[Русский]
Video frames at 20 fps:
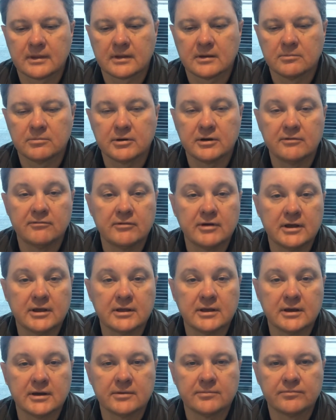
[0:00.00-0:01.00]

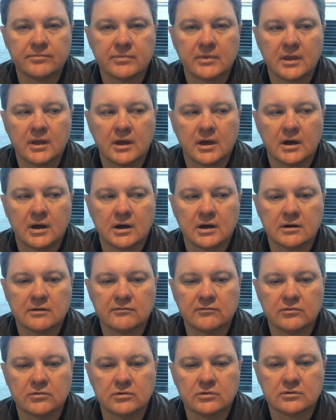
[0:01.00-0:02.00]
появление –
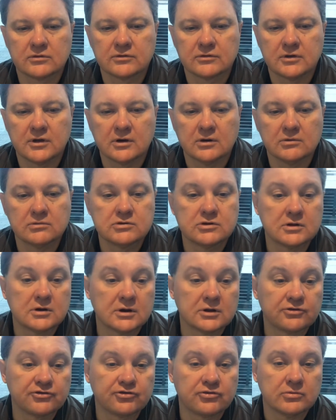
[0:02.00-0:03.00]
вот. Я очень
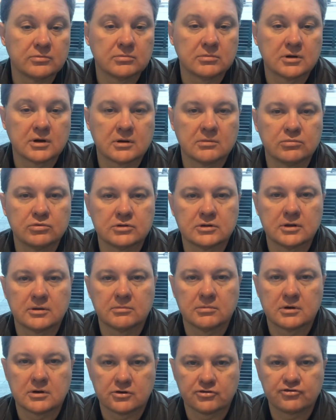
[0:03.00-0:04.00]
рад, что мы работаем
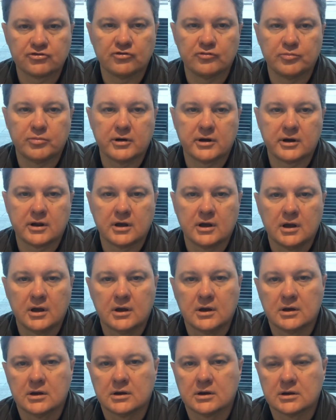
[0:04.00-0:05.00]
хорошо в паре
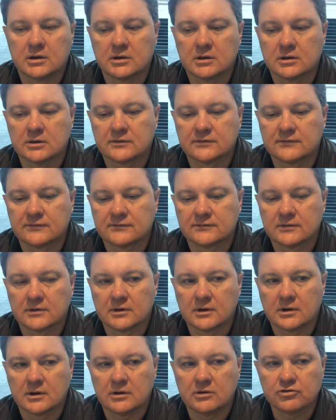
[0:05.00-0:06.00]
а,
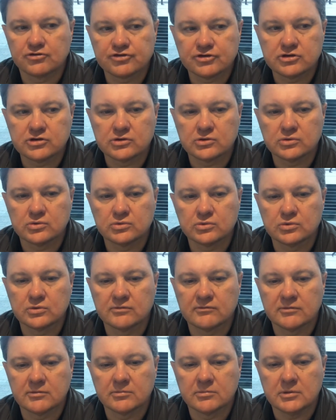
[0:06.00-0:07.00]
с Лешей
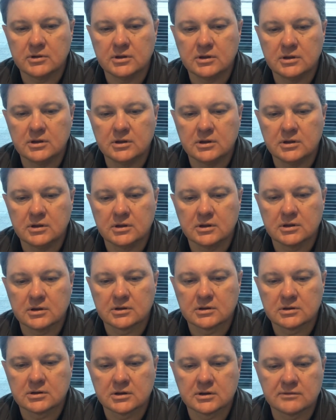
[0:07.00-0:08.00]
Чехуновым и,
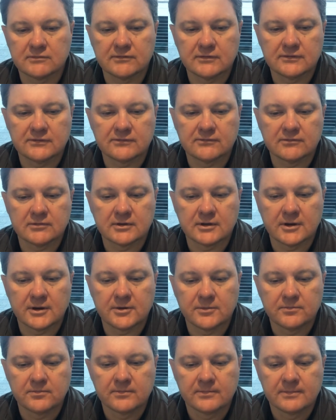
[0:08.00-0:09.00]
соответственно,
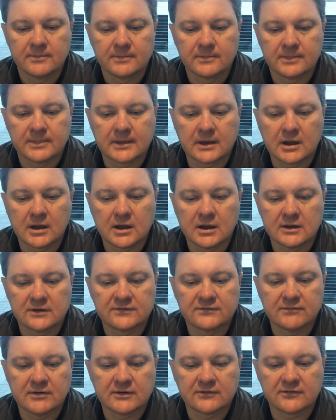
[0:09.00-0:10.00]
такая
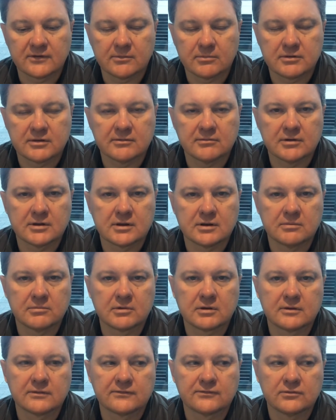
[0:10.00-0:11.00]
связка образователя
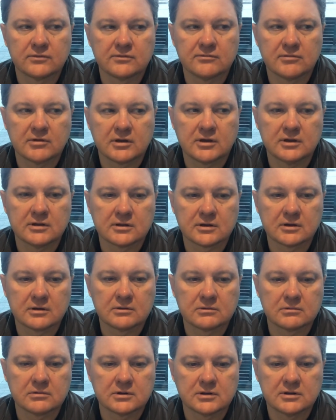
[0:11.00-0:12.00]
миграционного агента,
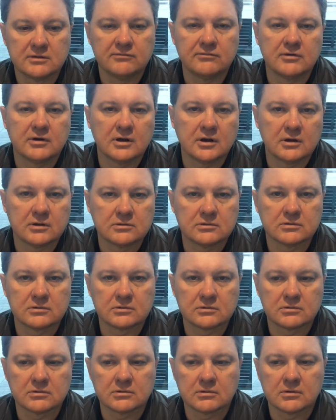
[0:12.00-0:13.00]
которые доверяют
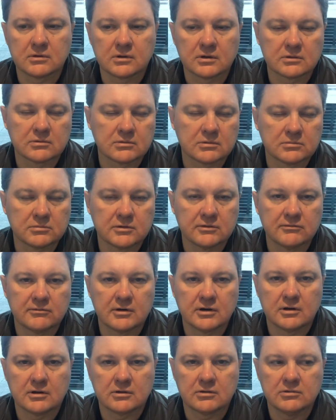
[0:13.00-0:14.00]
друг другу, которым
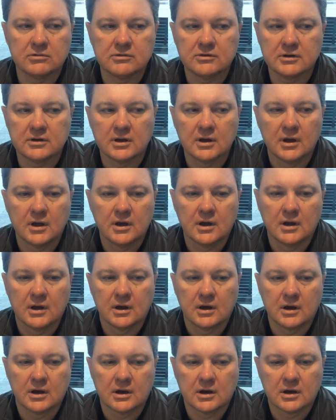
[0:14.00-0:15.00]
доверяют люди.
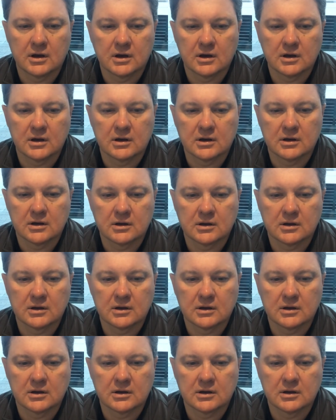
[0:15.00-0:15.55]
А,